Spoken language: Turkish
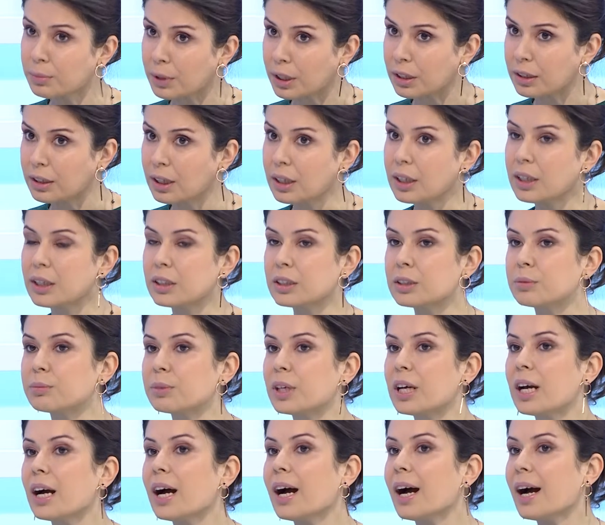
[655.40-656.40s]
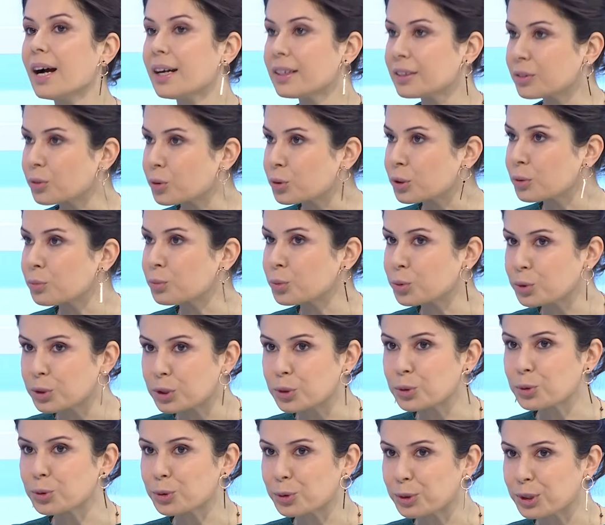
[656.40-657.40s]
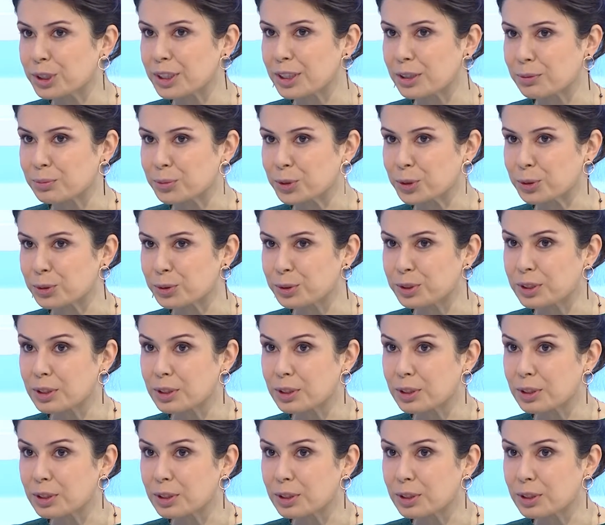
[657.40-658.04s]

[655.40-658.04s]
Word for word: Ama şimdi her göze bunları uygulayamıyoruz.